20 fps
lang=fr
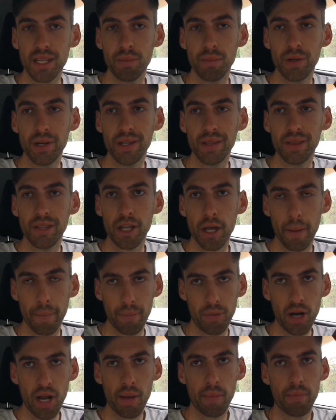est bonne.
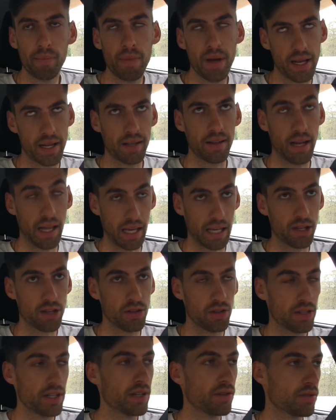Ben, la
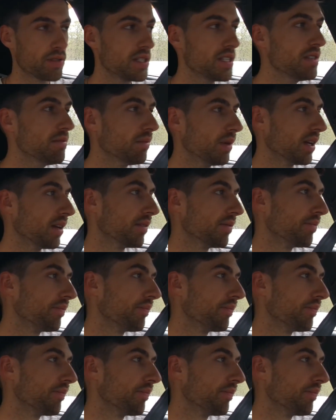régulier aussi, mais